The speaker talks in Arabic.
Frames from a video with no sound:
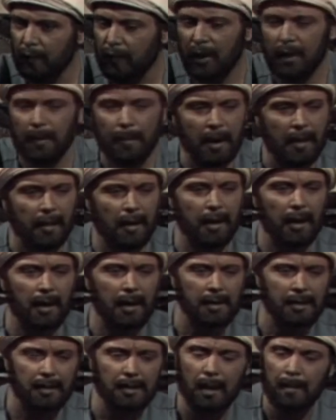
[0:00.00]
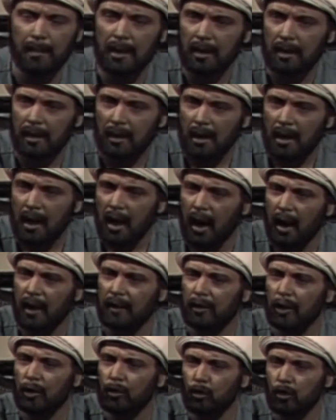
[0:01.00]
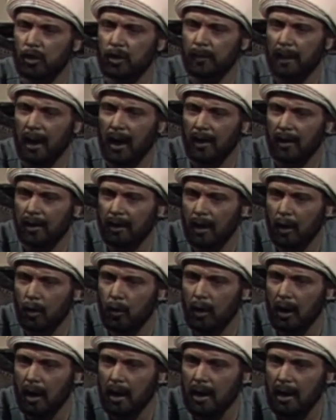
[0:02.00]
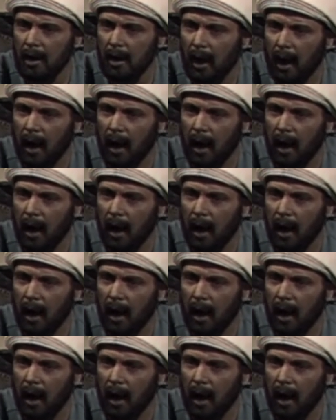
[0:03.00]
فلماذا لا نستمر حتى تصبح الثورة